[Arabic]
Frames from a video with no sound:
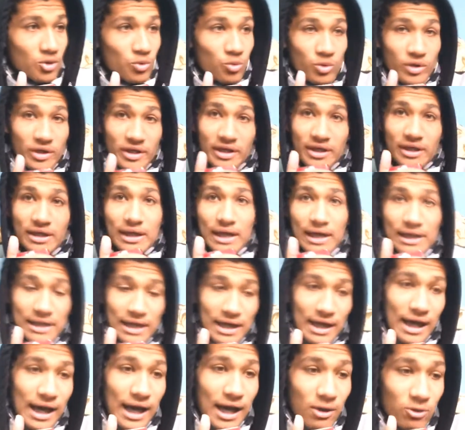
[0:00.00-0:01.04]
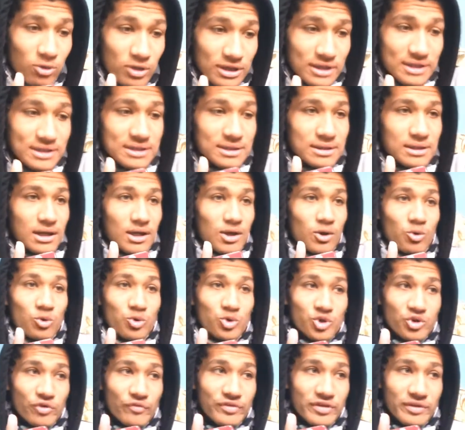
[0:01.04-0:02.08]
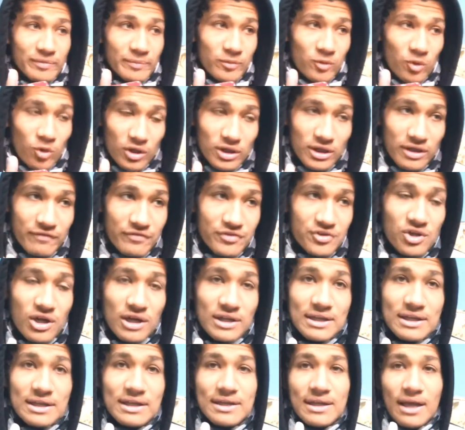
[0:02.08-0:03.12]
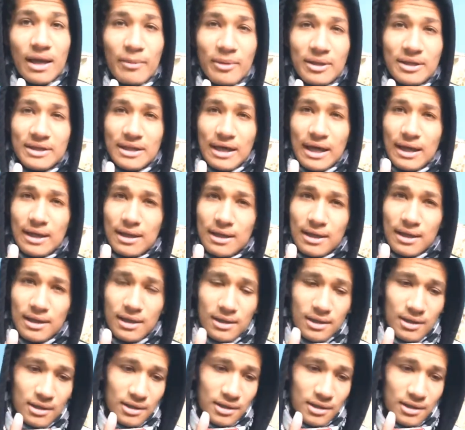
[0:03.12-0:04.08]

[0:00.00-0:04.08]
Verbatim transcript: وانا حاولت وشفت كل الفيديوهات اللي اتعملت على